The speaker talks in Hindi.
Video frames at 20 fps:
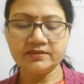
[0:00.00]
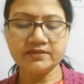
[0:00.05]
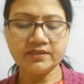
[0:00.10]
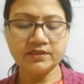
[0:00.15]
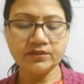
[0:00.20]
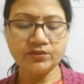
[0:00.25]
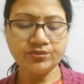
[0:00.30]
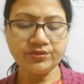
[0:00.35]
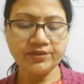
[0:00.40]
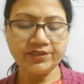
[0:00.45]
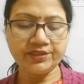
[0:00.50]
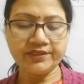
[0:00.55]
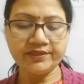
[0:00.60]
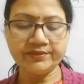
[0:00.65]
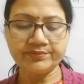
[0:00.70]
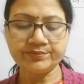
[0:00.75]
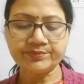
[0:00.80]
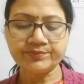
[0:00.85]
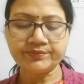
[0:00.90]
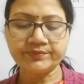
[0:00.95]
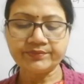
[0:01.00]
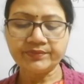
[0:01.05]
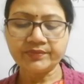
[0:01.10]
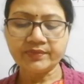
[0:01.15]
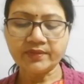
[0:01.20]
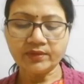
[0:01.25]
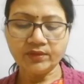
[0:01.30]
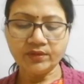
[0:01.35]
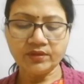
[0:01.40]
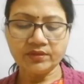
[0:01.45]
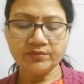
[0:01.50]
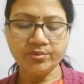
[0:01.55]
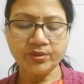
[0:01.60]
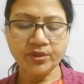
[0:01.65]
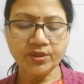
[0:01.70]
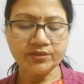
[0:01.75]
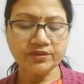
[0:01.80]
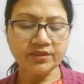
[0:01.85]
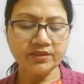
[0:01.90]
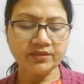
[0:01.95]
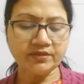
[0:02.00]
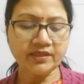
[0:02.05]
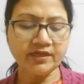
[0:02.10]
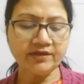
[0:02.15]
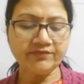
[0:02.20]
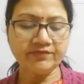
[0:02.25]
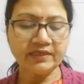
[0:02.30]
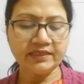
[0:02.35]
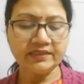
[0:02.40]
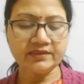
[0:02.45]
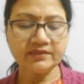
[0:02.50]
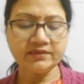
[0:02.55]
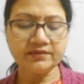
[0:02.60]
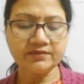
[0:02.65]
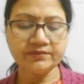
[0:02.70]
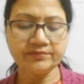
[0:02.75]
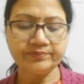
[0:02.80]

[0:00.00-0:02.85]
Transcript: ज़रूरी है और भौतिकतावाद